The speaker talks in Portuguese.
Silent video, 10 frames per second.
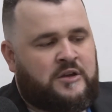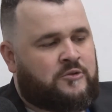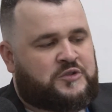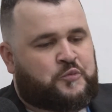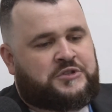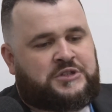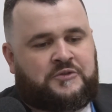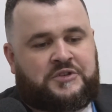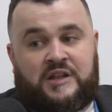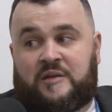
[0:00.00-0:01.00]
os
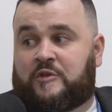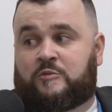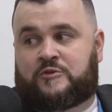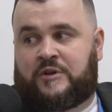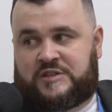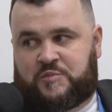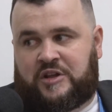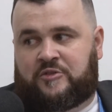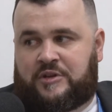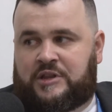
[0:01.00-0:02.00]
dispositivos de treinamento
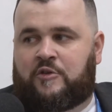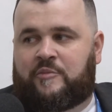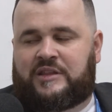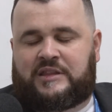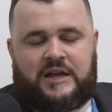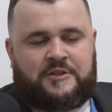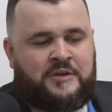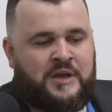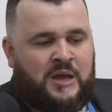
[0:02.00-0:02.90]
muscular-respiratório têm aumentado,